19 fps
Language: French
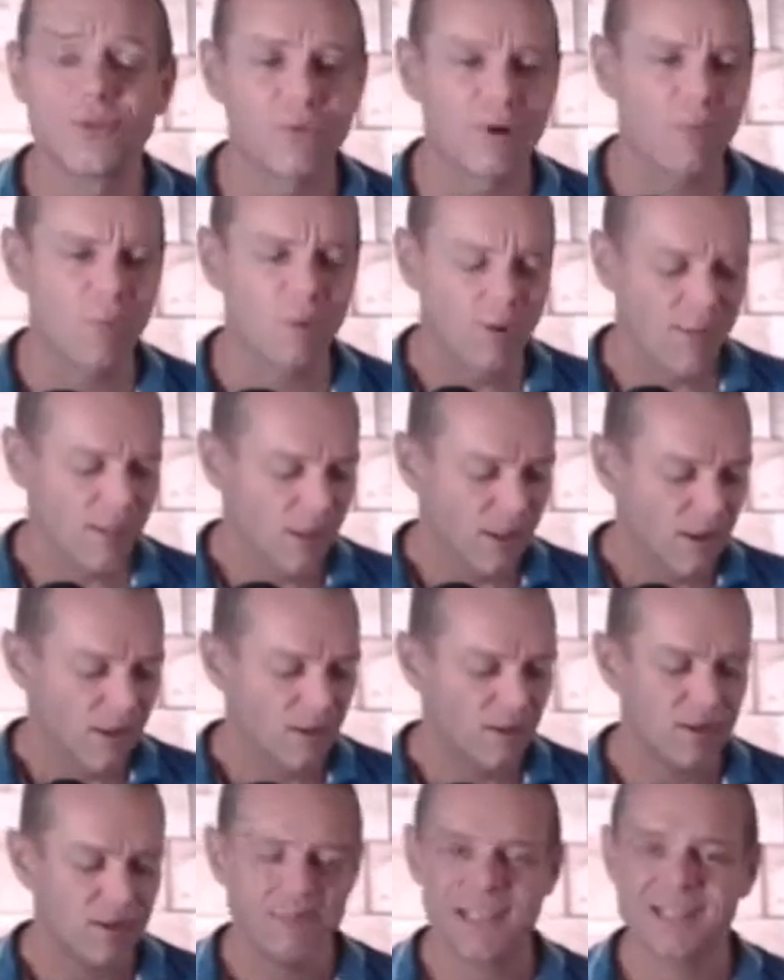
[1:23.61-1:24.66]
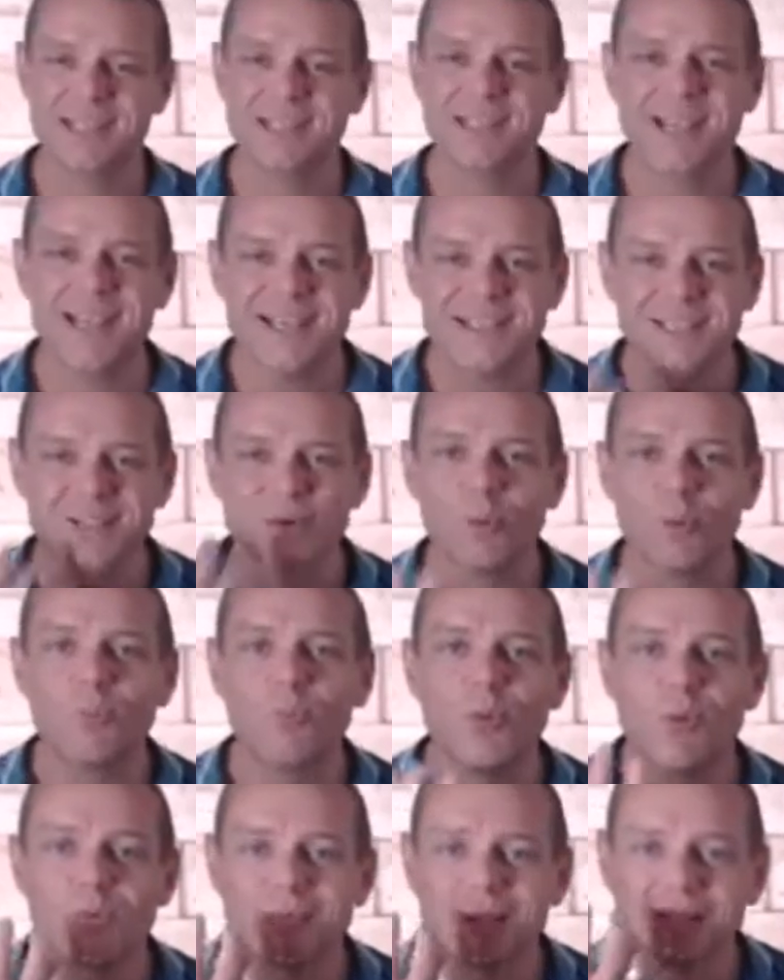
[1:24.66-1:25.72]
Enfin bon, mais qu'est-ce qu'on
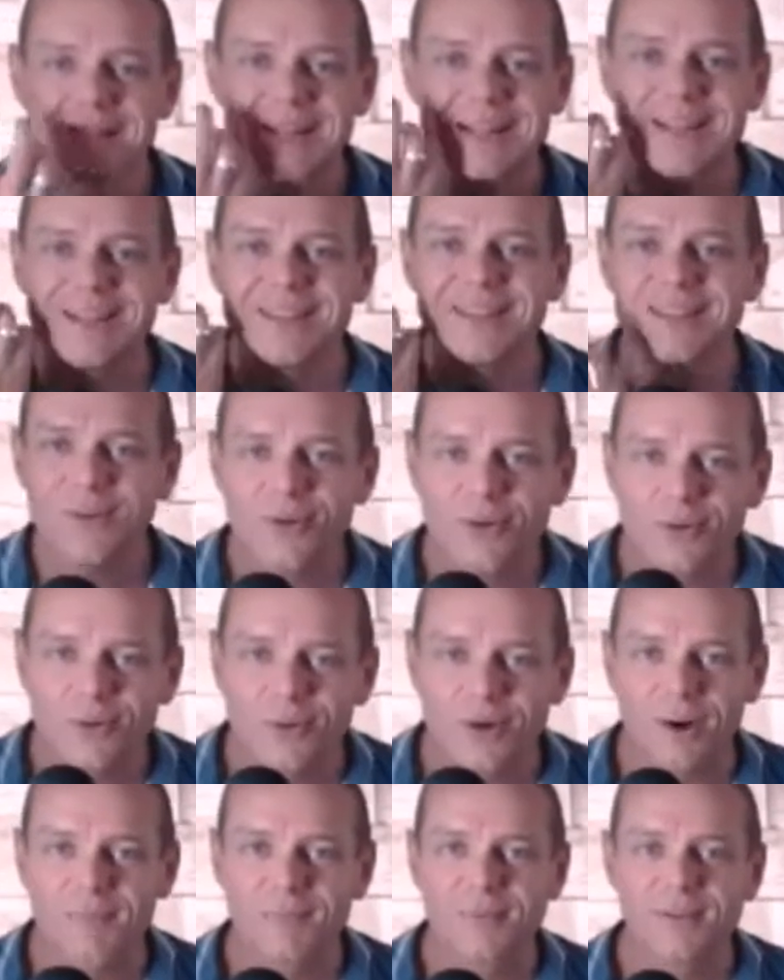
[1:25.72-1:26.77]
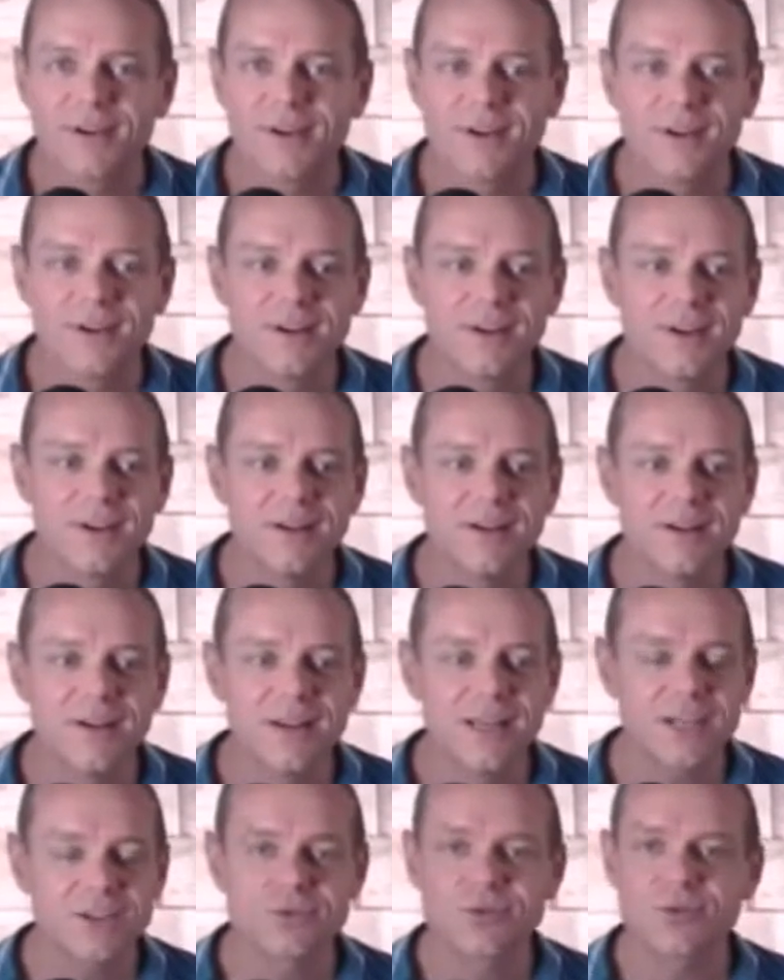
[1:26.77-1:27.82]
peut mettre là-dedans, quoi euh,
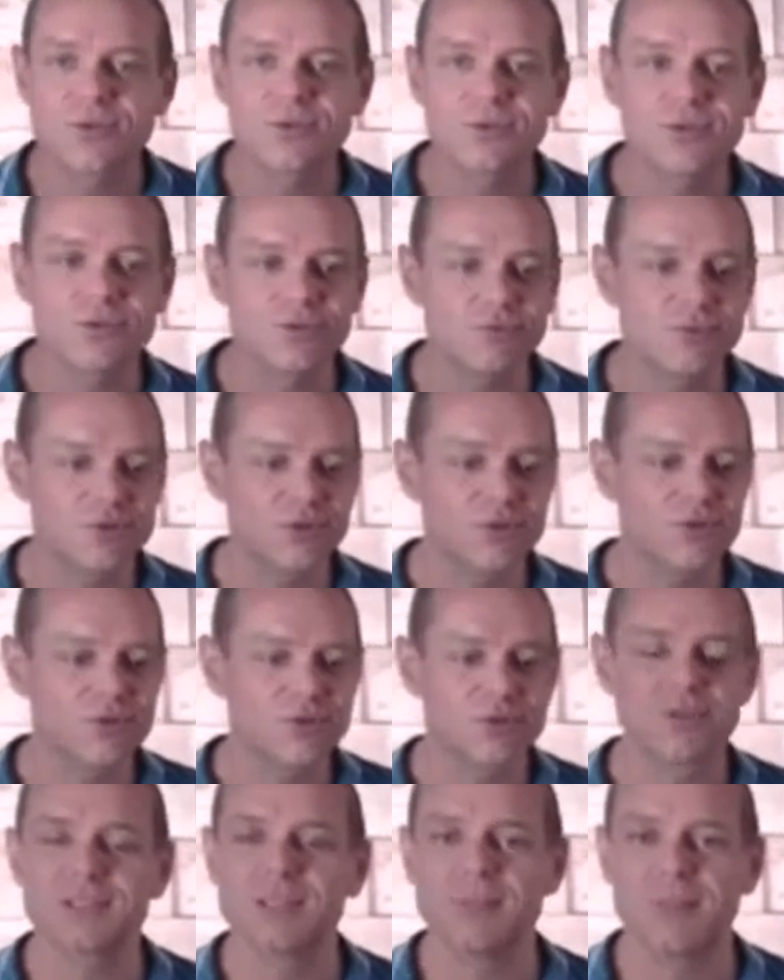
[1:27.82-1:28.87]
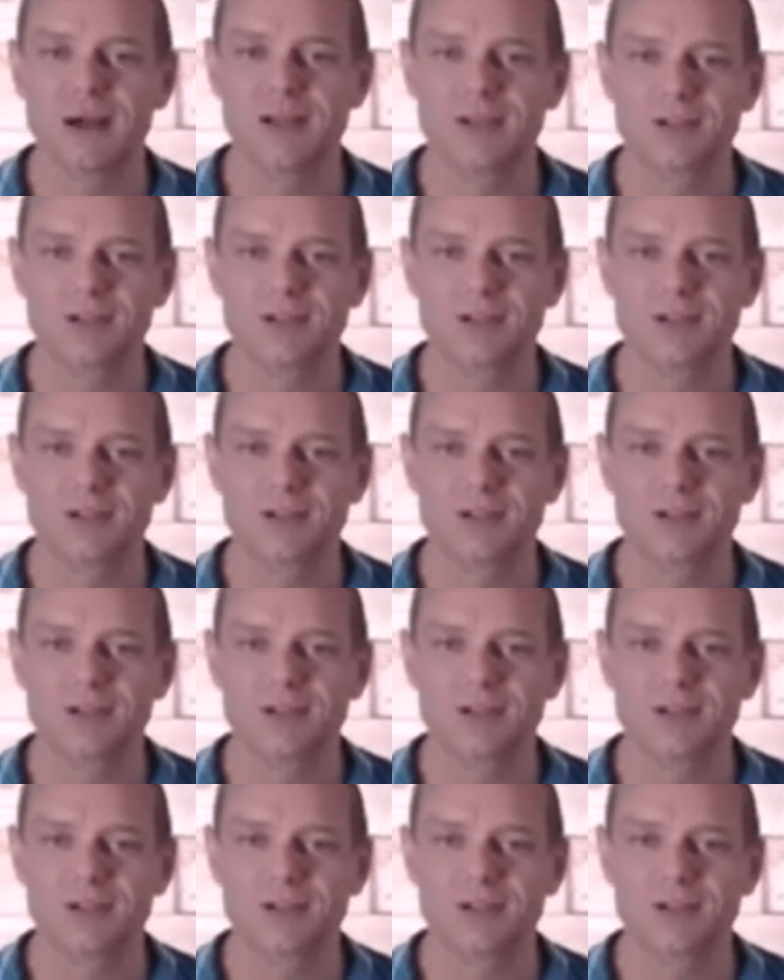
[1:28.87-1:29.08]
là, je, je, je, sais pas.